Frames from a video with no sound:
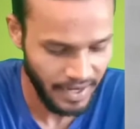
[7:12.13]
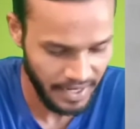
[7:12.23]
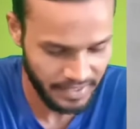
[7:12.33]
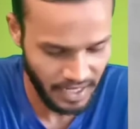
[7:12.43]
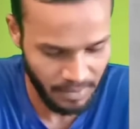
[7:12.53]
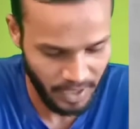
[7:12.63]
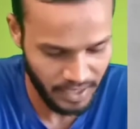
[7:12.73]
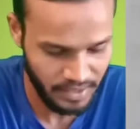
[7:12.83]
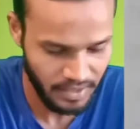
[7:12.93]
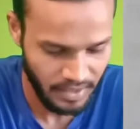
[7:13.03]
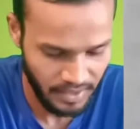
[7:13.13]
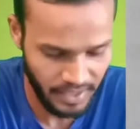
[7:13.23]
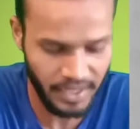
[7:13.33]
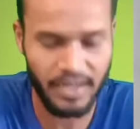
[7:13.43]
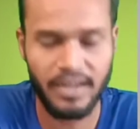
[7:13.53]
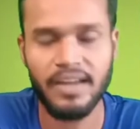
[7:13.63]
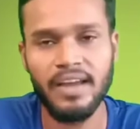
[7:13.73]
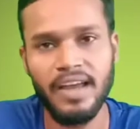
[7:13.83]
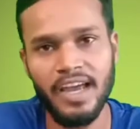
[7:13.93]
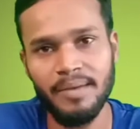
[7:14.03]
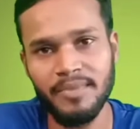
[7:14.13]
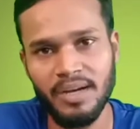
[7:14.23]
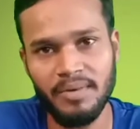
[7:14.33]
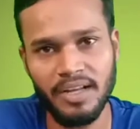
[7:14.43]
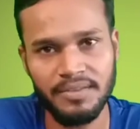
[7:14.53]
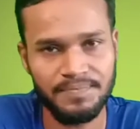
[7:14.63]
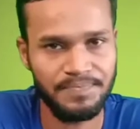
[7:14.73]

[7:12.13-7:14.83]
हैदराबाद डी अहमदाबाद